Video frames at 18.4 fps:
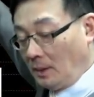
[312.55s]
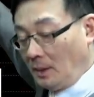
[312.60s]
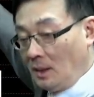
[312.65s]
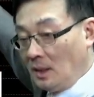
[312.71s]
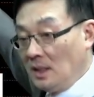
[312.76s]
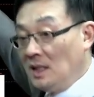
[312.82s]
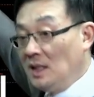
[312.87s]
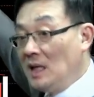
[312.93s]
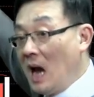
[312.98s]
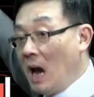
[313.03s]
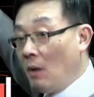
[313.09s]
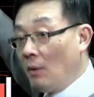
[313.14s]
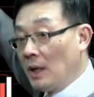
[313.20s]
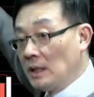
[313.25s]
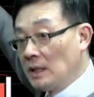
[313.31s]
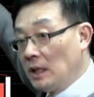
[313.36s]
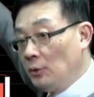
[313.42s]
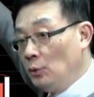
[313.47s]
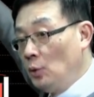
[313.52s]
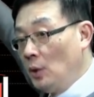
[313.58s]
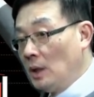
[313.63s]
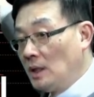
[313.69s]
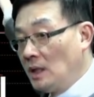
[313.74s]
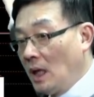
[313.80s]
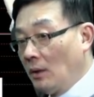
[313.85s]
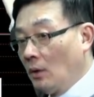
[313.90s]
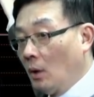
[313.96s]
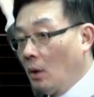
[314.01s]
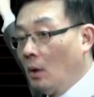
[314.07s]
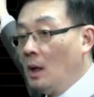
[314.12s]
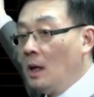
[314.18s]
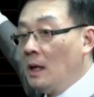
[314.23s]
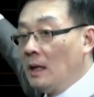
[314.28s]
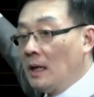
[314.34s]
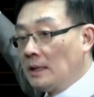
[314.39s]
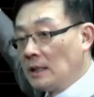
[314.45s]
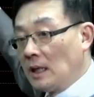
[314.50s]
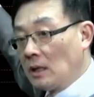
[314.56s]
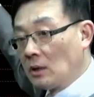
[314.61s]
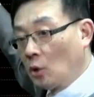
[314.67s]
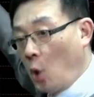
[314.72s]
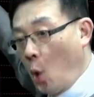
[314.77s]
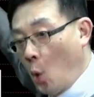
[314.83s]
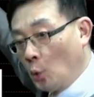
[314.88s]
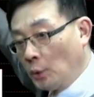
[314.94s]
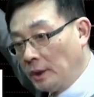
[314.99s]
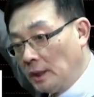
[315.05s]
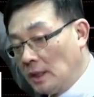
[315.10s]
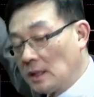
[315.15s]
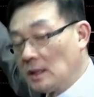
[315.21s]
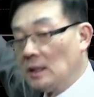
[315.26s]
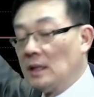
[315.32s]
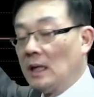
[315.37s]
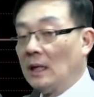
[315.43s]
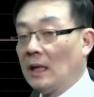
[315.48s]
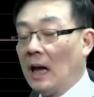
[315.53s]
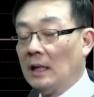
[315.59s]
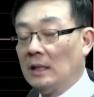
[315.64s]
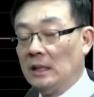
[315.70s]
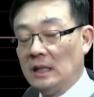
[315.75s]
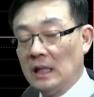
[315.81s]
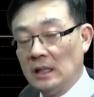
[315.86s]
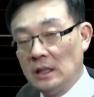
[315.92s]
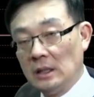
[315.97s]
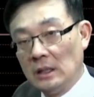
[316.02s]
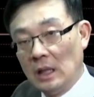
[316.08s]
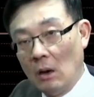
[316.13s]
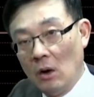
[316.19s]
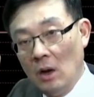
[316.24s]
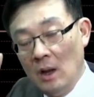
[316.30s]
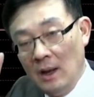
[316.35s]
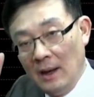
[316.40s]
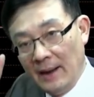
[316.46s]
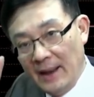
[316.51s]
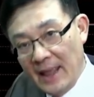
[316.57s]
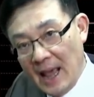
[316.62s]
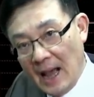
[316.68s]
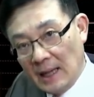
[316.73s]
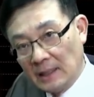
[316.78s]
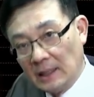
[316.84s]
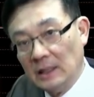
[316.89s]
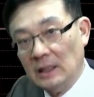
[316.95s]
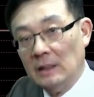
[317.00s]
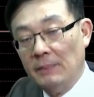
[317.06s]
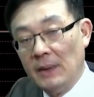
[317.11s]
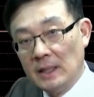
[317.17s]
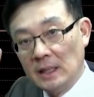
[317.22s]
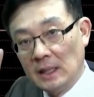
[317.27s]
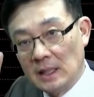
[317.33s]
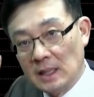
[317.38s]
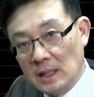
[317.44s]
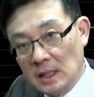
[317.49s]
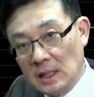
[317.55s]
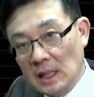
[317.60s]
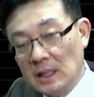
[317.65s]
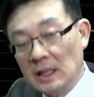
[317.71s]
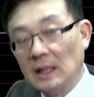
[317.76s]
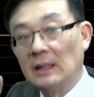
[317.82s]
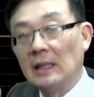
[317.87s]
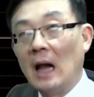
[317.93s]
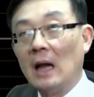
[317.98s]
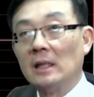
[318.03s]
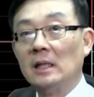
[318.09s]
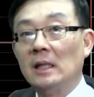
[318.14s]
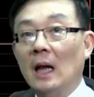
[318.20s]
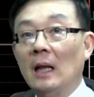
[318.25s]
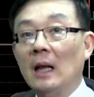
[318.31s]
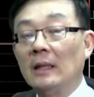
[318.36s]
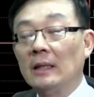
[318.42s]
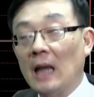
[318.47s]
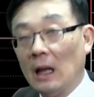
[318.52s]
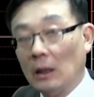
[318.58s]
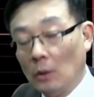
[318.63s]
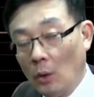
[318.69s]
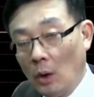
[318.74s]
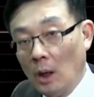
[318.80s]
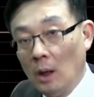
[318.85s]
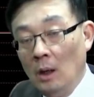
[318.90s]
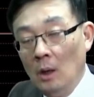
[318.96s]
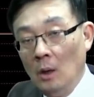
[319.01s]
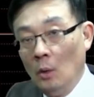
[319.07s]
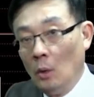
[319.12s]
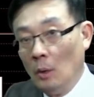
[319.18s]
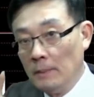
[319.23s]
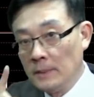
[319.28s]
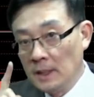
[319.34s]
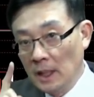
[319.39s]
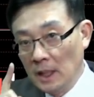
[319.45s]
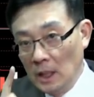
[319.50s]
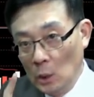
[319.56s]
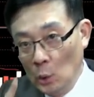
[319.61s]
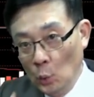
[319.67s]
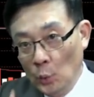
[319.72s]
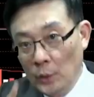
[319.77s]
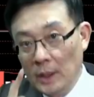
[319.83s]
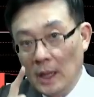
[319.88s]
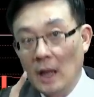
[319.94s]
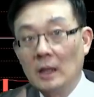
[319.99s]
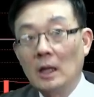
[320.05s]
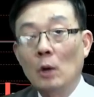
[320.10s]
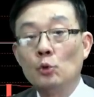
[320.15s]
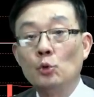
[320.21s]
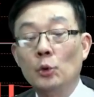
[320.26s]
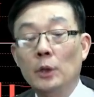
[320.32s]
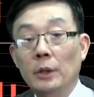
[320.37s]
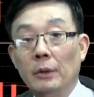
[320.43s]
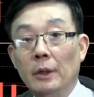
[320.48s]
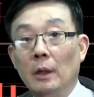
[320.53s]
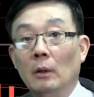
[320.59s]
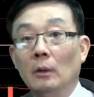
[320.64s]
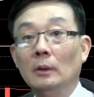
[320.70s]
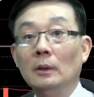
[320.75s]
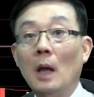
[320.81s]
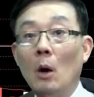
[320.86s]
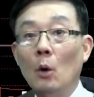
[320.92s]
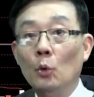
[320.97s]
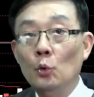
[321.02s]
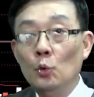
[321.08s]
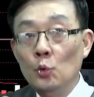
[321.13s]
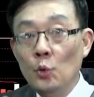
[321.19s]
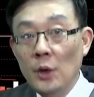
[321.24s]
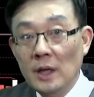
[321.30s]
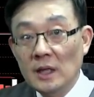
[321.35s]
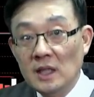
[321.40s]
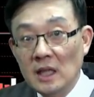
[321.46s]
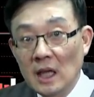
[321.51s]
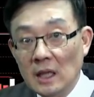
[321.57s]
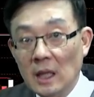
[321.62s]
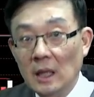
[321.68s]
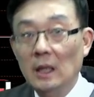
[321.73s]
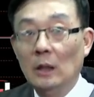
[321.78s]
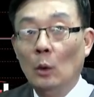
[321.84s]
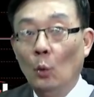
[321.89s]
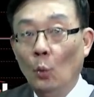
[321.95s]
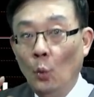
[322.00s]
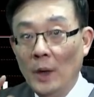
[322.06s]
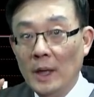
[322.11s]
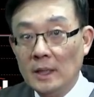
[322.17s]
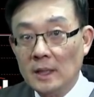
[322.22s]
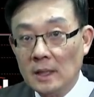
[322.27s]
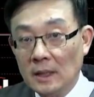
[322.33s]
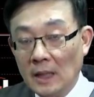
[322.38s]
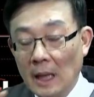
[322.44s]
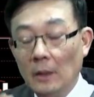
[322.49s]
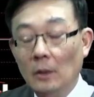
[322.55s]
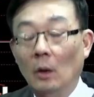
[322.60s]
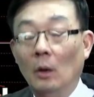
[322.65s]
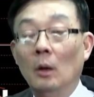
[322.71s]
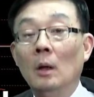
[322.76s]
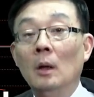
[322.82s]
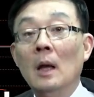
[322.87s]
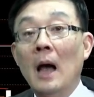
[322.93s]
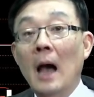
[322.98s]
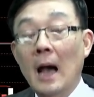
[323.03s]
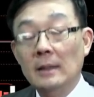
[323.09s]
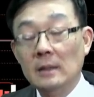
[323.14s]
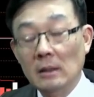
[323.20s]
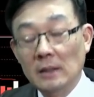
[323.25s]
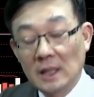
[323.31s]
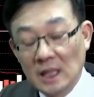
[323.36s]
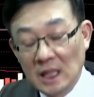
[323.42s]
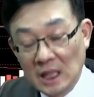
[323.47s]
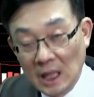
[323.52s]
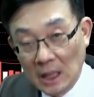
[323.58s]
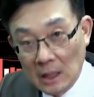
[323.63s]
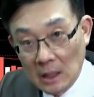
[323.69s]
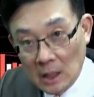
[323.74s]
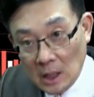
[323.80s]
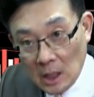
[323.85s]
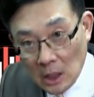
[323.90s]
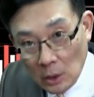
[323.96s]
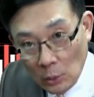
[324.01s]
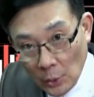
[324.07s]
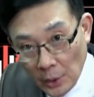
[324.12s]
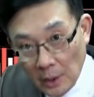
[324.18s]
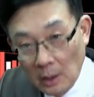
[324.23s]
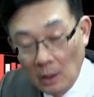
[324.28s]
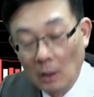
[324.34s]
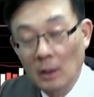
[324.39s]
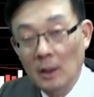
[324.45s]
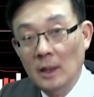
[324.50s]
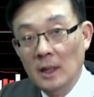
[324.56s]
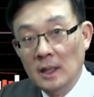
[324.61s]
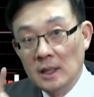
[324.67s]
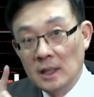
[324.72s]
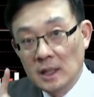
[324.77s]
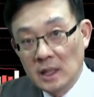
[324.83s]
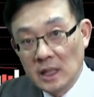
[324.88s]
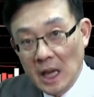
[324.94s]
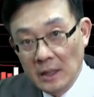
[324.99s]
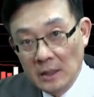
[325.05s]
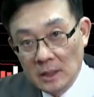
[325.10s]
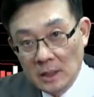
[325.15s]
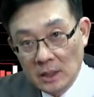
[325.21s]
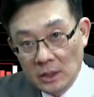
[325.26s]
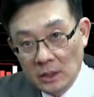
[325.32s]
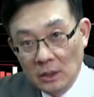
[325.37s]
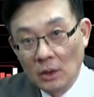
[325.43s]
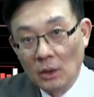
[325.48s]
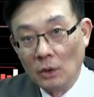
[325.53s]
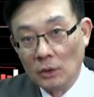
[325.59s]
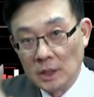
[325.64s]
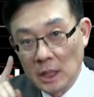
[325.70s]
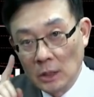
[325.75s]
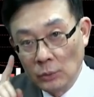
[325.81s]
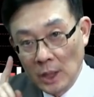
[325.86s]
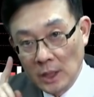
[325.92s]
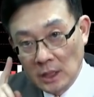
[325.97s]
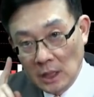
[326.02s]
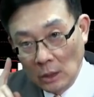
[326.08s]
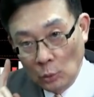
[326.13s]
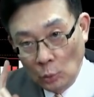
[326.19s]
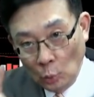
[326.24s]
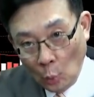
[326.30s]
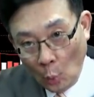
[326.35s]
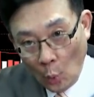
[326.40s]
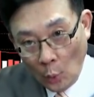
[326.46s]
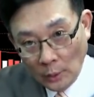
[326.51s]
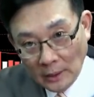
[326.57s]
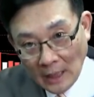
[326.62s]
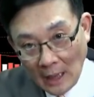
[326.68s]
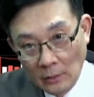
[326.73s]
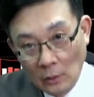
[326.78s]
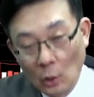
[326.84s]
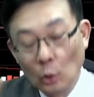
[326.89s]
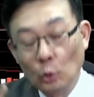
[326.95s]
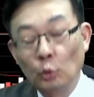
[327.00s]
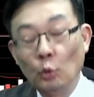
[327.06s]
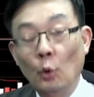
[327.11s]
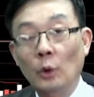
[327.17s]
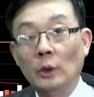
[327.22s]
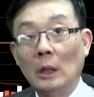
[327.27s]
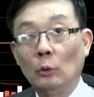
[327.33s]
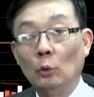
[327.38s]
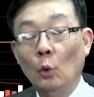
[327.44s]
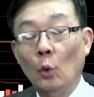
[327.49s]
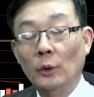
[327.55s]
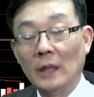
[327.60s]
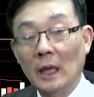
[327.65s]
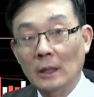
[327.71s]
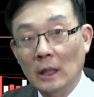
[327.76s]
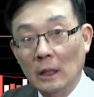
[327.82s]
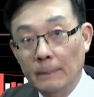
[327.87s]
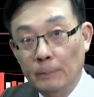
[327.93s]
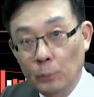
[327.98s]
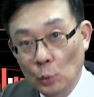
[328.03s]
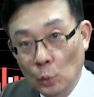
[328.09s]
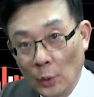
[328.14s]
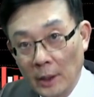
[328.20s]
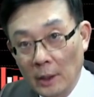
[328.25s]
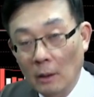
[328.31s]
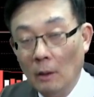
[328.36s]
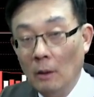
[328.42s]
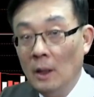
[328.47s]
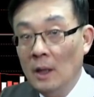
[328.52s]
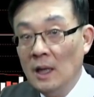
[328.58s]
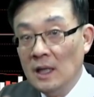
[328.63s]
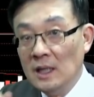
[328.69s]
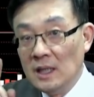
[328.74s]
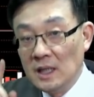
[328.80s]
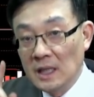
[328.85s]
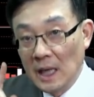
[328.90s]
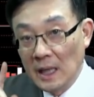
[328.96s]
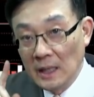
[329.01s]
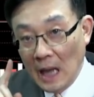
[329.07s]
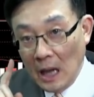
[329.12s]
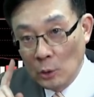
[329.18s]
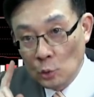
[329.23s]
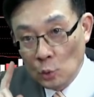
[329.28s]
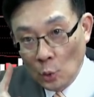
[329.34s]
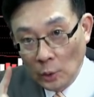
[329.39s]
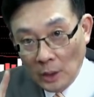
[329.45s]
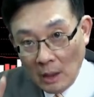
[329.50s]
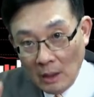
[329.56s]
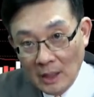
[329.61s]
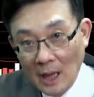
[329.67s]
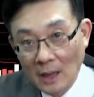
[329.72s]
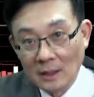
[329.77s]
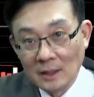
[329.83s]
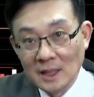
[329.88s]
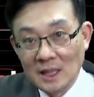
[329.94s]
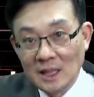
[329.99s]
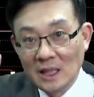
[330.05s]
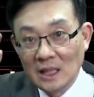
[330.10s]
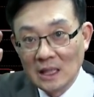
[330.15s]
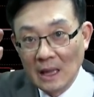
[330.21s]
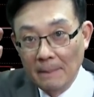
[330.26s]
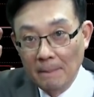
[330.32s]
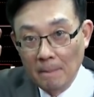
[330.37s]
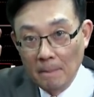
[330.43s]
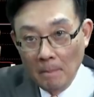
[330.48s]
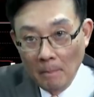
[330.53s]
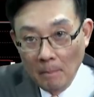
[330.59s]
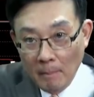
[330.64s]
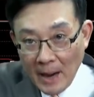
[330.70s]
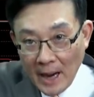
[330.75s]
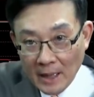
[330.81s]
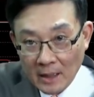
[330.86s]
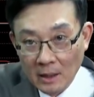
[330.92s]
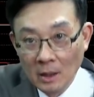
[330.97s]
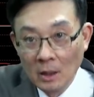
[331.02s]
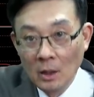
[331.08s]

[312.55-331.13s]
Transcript: 下完的这个月线哈，那这个扣底的时间还接近到两个礼拜这个时间这个当下，那当然的话，我们这一路以来告诉各位哈，到月线的一个位置点哈，还是要请各位哈先进啊，针对一些多单哈多多单一个部位哈，先来做到一趟先卖。